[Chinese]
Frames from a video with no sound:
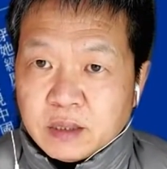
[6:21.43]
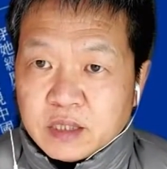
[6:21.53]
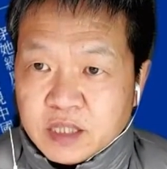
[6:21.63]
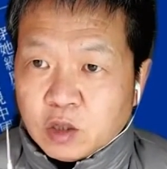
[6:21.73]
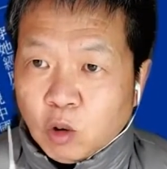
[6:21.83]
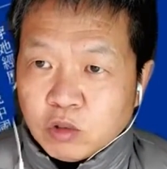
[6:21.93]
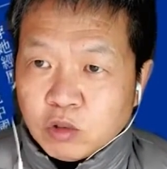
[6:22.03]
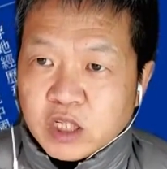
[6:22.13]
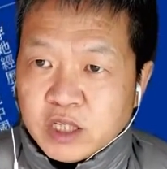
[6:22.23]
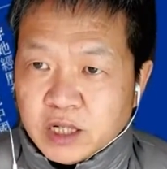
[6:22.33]
也同
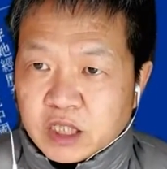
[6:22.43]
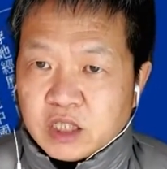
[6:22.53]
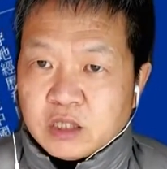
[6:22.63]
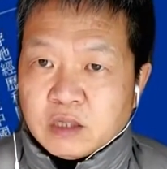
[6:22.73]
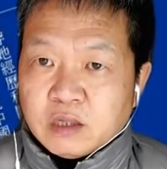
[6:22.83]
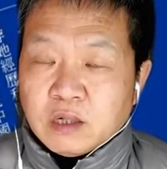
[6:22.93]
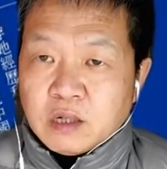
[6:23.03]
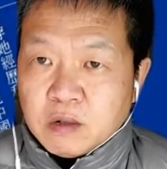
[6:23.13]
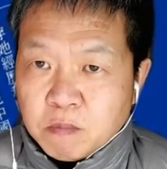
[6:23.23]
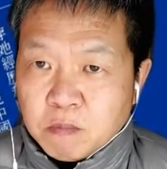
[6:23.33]
时也是
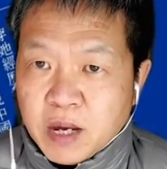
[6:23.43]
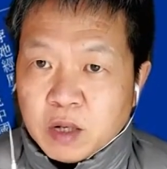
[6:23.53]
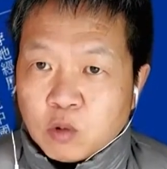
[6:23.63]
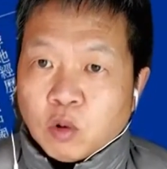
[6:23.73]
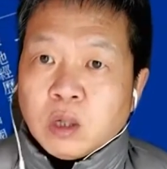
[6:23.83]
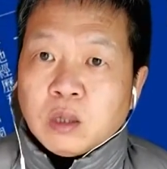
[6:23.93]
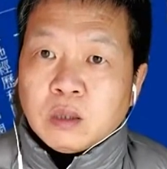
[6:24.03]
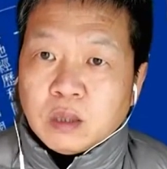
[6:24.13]
美国